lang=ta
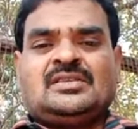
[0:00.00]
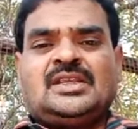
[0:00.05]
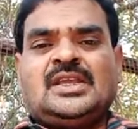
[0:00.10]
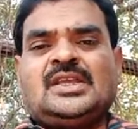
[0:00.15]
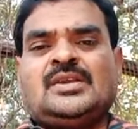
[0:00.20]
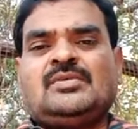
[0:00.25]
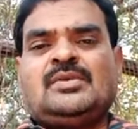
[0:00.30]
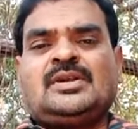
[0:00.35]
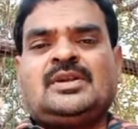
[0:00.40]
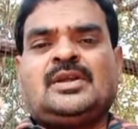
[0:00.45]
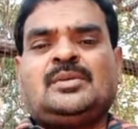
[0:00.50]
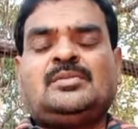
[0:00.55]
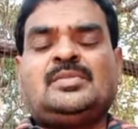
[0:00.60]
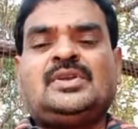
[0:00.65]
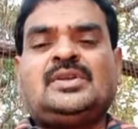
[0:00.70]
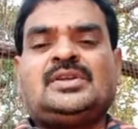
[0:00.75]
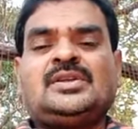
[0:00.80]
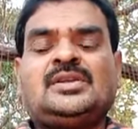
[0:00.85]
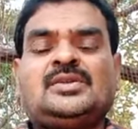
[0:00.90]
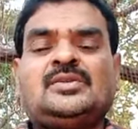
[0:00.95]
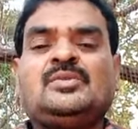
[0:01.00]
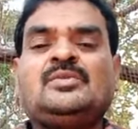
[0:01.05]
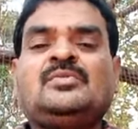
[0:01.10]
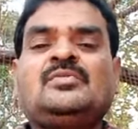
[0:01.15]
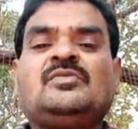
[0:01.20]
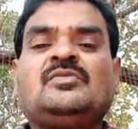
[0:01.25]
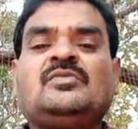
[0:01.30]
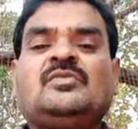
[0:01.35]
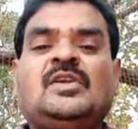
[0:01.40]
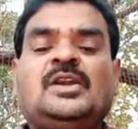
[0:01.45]
தெய்வ நம்பிக்கையும்
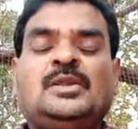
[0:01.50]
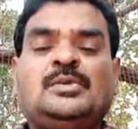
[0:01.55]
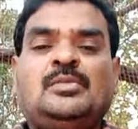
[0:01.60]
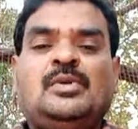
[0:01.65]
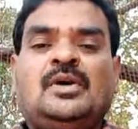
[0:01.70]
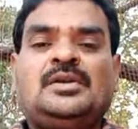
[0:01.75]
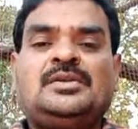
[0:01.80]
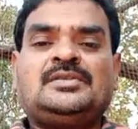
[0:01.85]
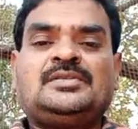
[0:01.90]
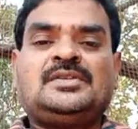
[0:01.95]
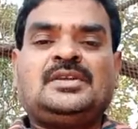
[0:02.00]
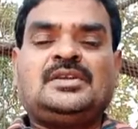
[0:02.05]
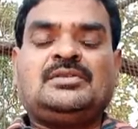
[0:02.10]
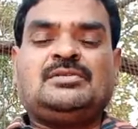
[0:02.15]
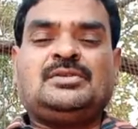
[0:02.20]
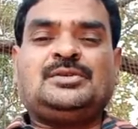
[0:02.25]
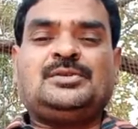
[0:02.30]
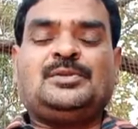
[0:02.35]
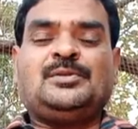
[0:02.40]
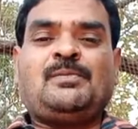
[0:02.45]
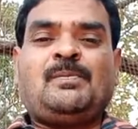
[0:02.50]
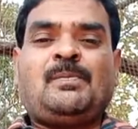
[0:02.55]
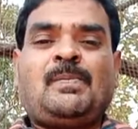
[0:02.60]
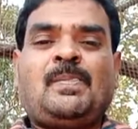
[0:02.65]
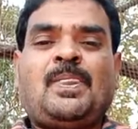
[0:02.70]
வழிபாடு செய்வதும்